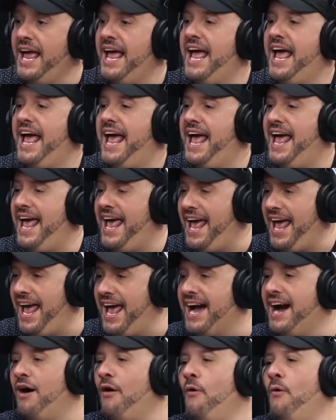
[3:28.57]
É
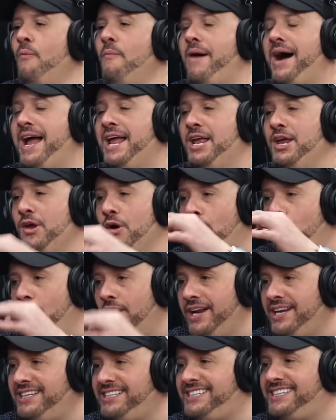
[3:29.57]
o maior
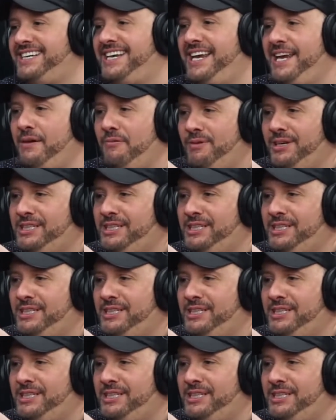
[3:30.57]
esquema